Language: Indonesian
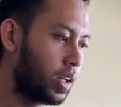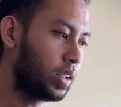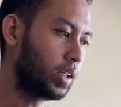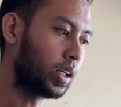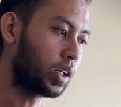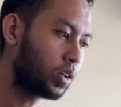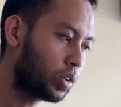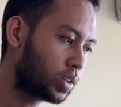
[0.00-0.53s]

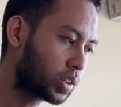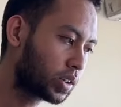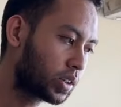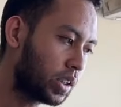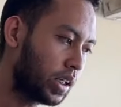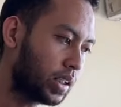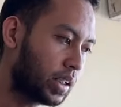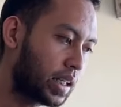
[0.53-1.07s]
terus
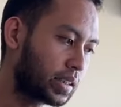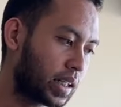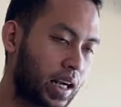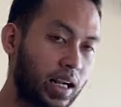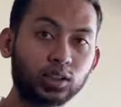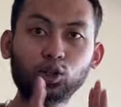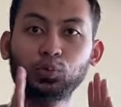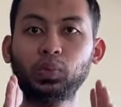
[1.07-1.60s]
kita
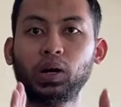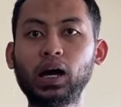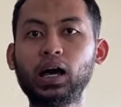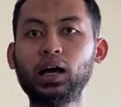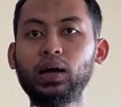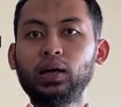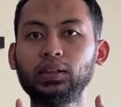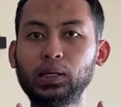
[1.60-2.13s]
sekarang coba
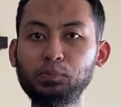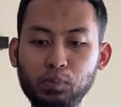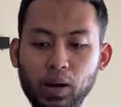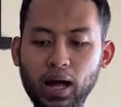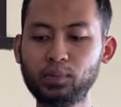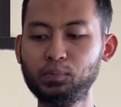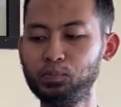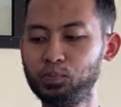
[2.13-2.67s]

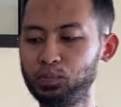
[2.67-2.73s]
timbang